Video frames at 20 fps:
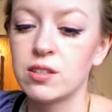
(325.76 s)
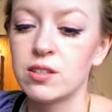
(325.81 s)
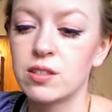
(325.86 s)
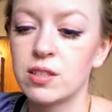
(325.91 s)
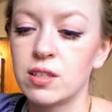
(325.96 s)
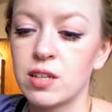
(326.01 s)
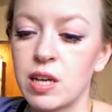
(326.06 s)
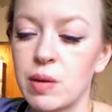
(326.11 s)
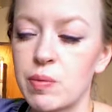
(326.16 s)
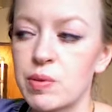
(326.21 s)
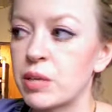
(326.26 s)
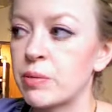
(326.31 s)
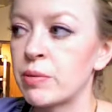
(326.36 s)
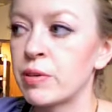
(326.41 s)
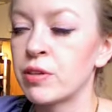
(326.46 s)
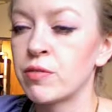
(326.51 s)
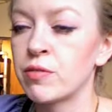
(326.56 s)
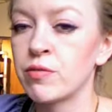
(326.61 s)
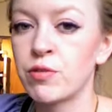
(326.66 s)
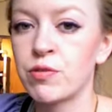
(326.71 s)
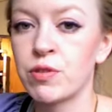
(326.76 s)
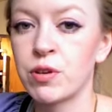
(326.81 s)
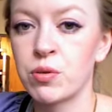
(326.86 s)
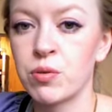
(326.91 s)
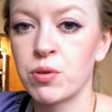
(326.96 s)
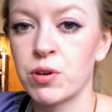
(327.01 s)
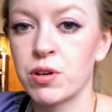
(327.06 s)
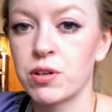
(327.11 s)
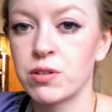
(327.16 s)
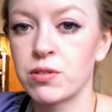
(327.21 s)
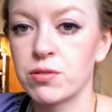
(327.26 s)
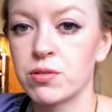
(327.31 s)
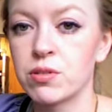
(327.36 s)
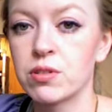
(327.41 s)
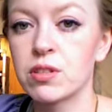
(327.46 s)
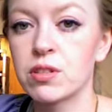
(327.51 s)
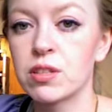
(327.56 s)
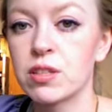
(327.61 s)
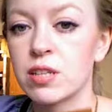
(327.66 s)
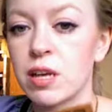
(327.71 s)
Den habe ich aber irgendwie verloren
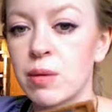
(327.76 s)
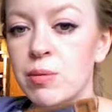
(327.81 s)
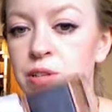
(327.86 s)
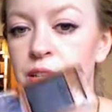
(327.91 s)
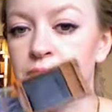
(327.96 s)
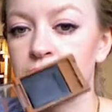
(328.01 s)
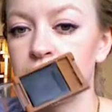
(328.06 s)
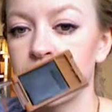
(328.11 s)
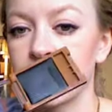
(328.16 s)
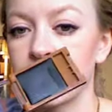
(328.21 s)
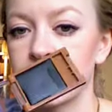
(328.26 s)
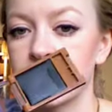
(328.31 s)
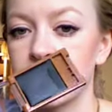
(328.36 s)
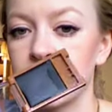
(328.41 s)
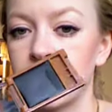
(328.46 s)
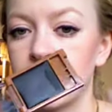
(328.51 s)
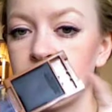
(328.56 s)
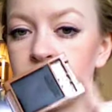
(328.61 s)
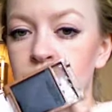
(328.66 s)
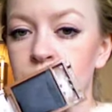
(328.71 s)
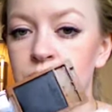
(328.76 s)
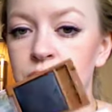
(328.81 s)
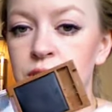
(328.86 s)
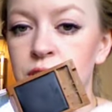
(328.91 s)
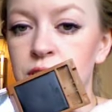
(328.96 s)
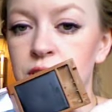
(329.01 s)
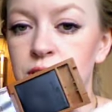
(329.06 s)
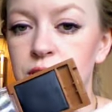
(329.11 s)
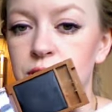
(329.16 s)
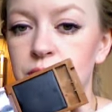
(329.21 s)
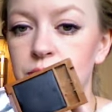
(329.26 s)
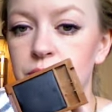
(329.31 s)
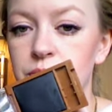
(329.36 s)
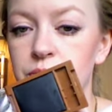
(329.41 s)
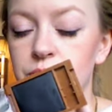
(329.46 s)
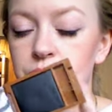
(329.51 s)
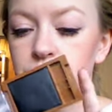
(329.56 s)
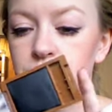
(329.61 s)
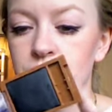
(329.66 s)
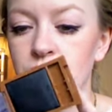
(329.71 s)
und jetzt habe ich halt gerade den und
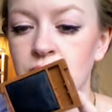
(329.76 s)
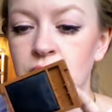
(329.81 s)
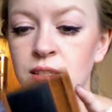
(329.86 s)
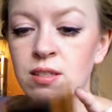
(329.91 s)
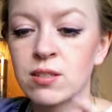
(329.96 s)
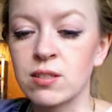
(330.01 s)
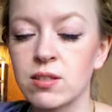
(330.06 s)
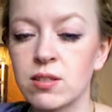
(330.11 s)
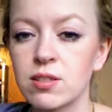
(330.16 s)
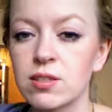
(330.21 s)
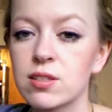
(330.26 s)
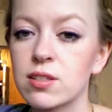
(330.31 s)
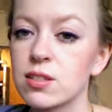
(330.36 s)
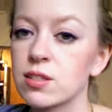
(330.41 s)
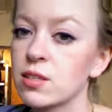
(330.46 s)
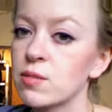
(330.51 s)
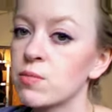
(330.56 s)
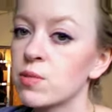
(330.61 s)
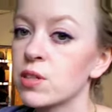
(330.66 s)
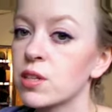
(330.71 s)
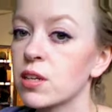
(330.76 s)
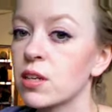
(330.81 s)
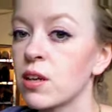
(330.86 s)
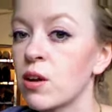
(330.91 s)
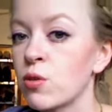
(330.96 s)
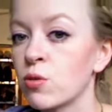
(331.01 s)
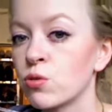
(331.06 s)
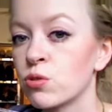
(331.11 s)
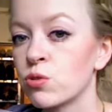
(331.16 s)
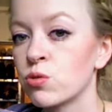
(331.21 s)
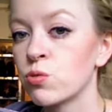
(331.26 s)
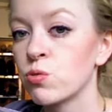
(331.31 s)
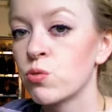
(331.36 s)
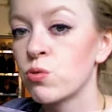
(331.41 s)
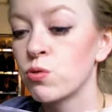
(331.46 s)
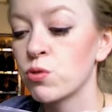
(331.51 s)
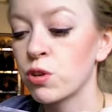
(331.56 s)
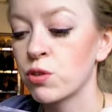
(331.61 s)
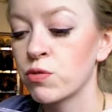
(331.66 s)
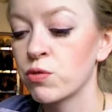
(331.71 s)
das hier ist ziemlich genau so
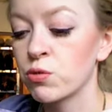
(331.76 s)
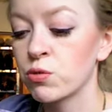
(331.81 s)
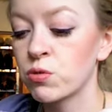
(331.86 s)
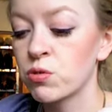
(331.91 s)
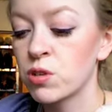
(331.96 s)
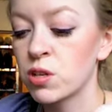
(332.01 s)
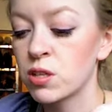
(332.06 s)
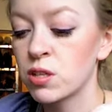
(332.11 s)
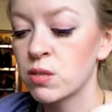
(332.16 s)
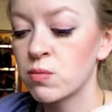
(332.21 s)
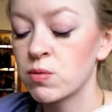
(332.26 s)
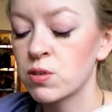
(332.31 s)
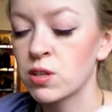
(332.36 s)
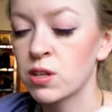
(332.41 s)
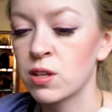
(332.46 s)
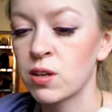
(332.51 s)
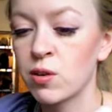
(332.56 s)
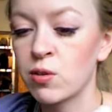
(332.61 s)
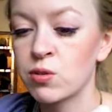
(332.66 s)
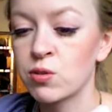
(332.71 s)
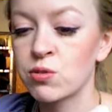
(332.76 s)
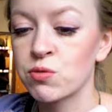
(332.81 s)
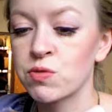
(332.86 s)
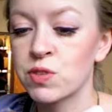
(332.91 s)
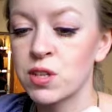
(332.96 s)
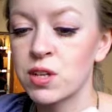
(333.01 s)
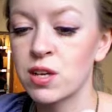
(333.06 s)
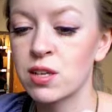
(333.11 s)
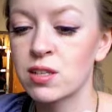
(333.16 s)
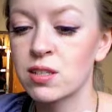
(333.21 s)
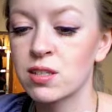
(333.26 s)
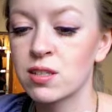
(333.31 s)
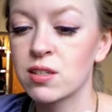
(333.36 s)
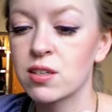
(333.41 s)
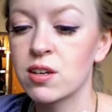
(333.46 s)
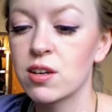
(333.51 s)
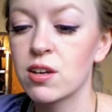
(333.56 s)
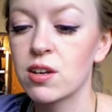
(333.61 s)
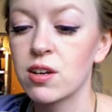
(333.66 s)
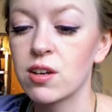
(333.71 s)
oder funktioniert ziemlich genau so wie das,
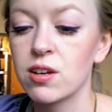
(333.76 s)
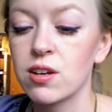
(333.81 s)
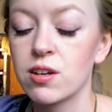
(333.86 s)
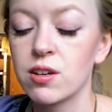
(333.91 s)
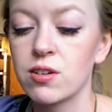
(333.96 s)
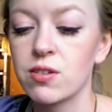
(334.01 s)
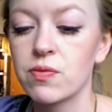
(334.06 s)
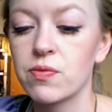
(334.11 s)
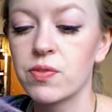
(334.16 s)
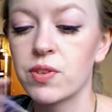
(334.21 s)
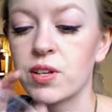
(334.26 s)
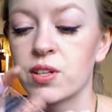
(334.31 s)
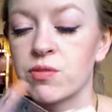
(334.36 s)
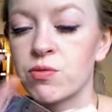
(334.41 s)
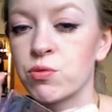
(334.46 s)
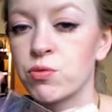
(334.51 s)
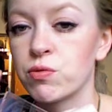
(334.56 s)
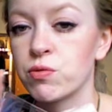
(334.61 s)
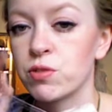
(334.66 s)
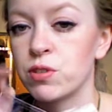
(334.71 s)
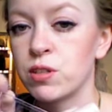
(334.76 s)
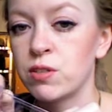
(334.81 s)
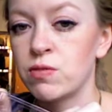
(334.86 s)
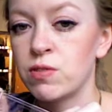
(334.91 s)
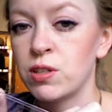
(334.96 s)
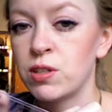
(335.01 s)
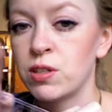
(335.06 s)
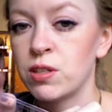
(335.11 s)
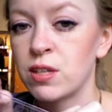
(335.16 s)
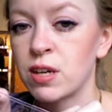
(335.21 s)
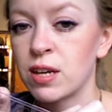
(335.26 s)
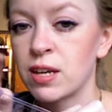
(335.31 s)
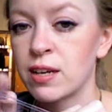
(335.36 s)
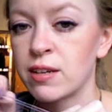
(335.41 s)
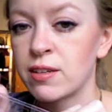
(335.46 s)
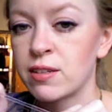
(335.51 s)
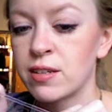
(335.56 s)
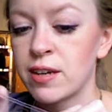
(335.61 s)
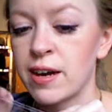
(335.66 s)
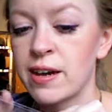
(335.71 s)
also wie dieser
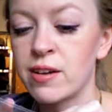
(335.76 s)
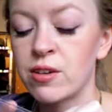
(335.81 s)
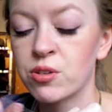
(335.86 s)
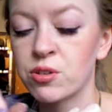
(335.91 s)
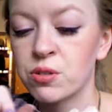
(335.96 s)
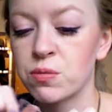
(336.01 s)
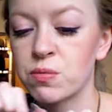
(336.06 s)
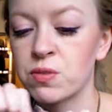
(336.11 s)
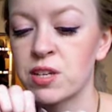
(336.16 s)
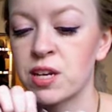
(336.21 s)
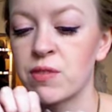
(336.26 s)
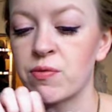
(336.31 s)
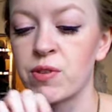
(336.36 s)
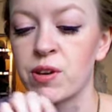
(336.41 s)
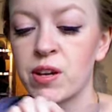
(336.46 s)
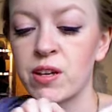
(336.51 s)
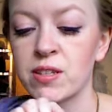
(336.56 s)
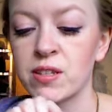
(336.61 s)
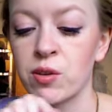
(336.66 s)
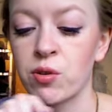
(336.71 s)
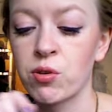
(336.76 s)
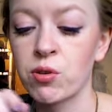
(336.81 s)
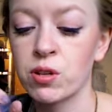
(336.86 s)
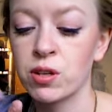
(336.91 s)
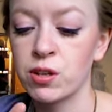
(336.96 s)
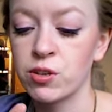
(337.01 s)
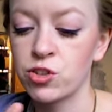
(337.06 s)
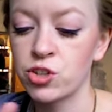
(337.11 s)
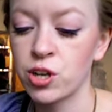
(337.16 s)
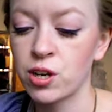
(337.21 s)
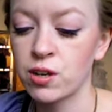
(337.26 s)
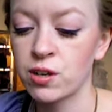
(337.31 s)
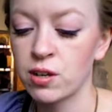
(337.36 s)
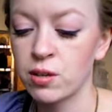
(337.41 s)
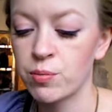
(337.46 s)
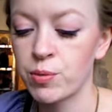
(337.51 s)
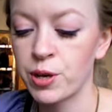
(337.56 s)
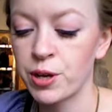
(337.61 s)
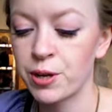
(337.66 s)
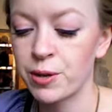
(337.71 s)
kleine Teil aus dem Set, weil da ist auch noch ein Lidschatten
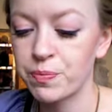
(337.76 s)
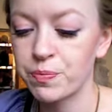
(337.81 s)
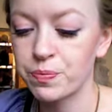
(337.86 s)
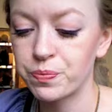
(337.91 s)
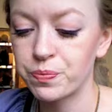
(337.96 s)
dabei.